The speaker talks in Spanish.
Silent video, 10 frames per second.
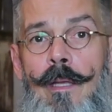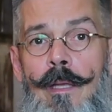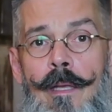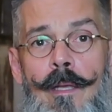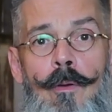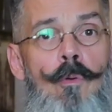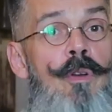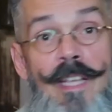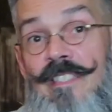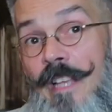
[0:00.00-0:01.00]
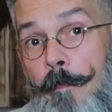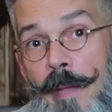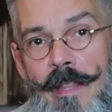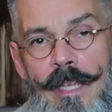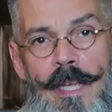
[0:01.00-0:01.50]
eh, urgencias
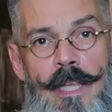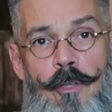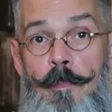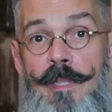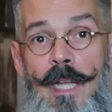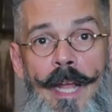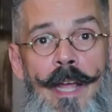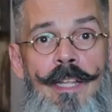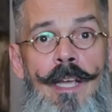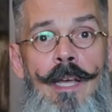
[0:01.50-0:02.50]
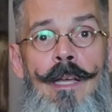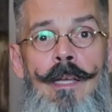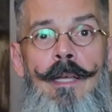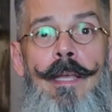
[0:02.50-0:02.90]
médicas y hospitalarias.